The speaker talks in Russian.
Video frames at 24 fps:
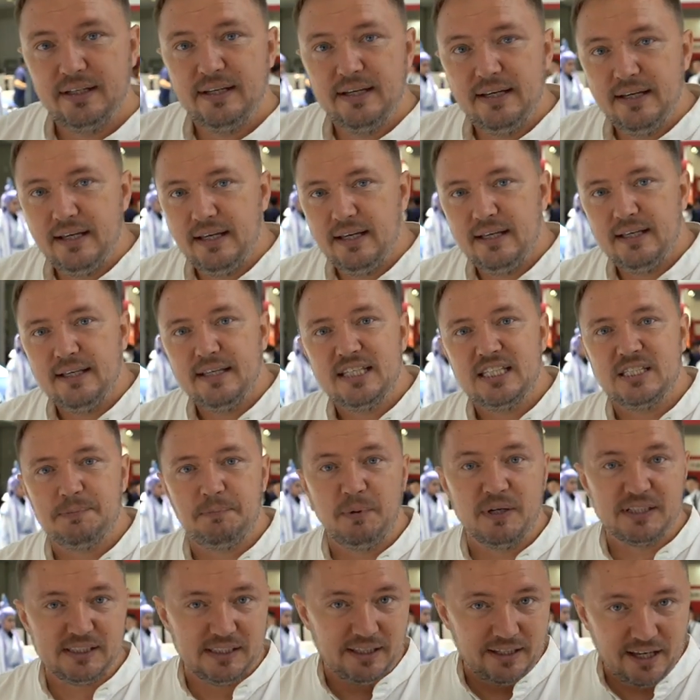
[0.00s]
с
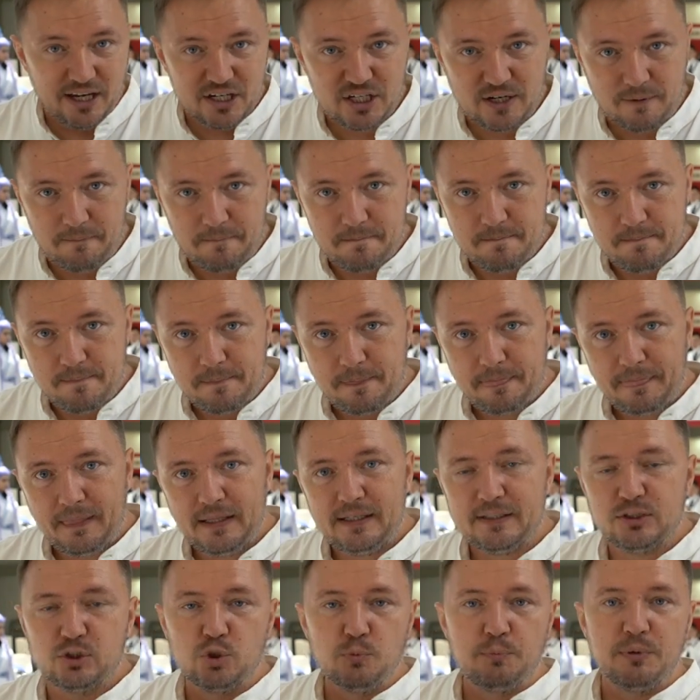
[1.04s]
персонажем,
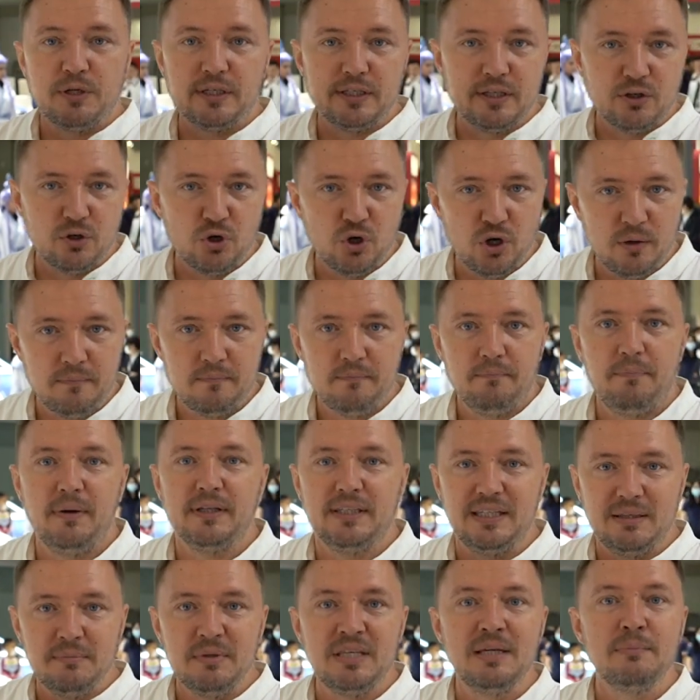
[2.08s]
с супергероем
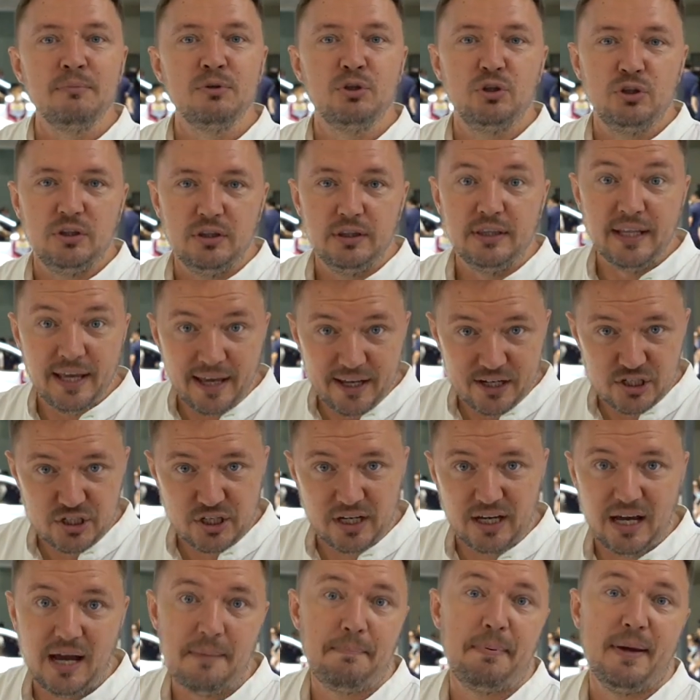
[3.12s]
под именем
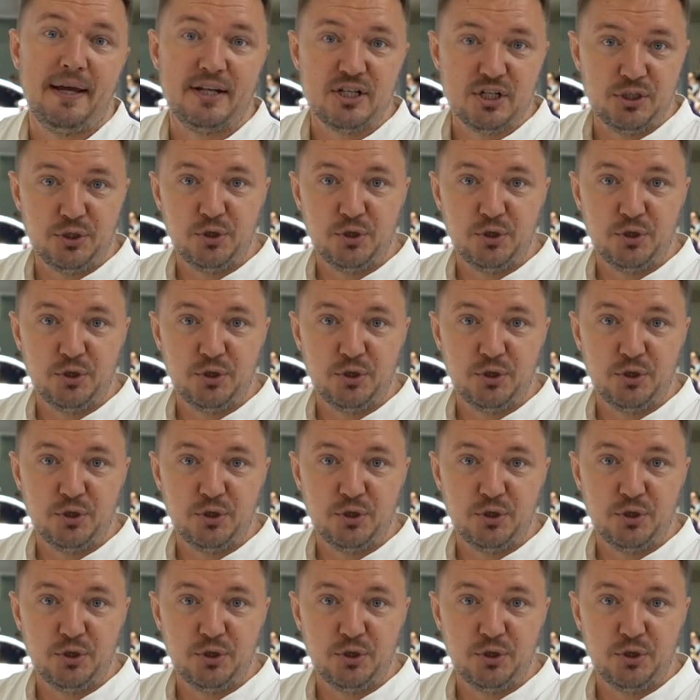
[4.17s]
Неджа, опять же